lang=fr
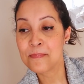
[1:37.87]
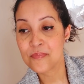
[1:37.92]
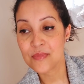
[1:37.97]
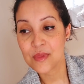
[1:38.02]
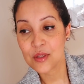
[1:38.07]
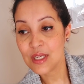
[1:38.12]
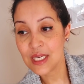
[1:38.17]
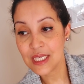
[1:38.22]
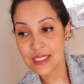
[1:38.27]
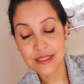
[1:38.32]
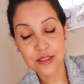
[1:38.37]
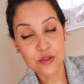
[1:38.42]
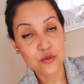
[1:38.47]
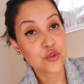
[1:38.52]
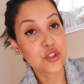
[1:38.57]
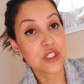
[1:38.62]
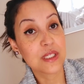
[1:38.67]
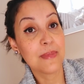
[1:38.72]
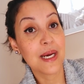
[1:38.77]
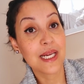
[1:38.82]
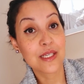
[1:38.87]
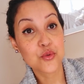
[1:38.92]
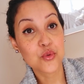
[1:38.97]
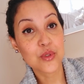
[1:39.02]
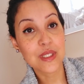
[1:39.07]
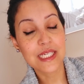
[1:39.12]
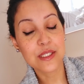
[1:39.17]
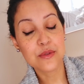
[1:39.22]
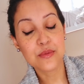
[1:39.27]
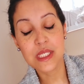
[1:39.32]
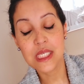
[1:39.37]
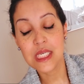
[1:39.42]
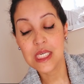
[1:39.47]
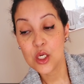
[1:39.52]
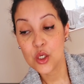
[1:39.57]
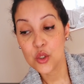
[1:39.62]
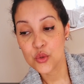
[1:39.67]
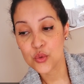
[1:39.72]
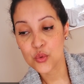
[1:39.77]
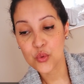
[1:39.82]
Voilà, sinon j'ai mal toute la nuit.
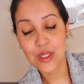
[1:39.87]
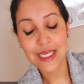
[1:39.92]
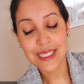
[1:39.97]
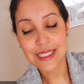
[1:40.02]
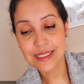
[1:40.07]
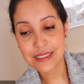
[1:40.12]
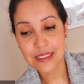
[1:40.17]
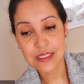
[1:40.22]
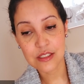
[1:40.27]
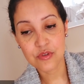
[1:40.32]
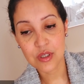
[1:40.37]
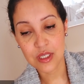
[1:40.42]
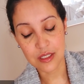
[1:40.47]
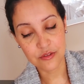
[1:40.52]
Donc là, c'est voilà,